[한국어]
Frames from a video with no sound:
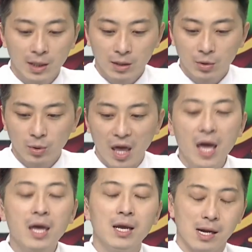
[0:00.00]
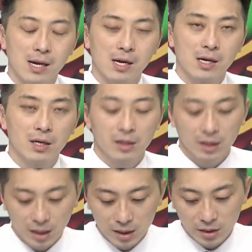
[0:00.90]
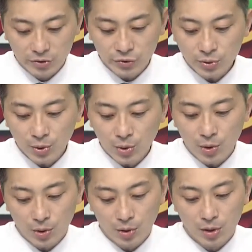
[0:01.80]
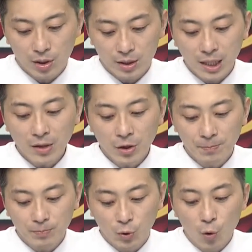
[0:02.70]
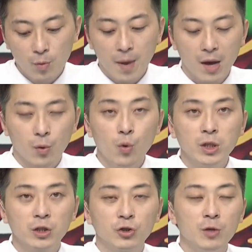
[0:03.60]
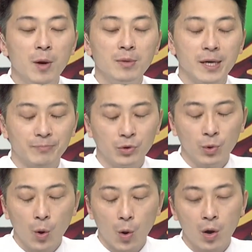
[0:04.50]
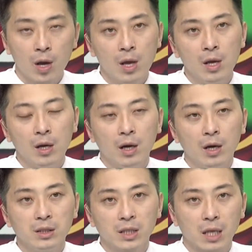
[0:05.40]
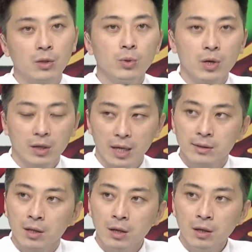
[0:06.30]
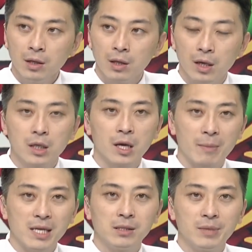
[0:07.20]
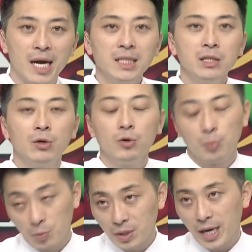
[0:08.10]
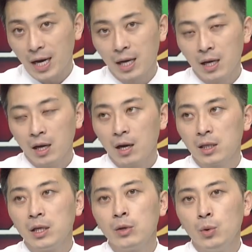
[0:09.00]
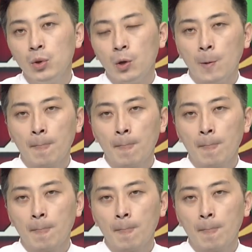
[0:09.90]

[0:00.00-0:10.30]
또 내일 그 수소 산업 동맹 공식 출범을 앞두고 어, 이제 대통령께서 어, 이렇게 말씀을 하신 걸로 봅니다. 아, 그리고